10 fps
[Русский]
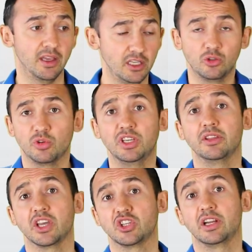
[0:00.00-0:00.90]
И другие
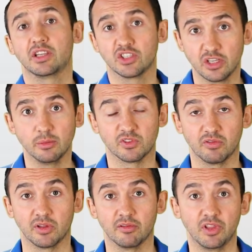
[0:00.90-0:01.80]
начали это
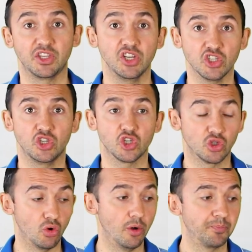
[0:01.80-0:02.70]
заимствовать в надежде,
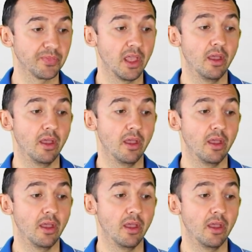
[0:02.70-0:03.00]
что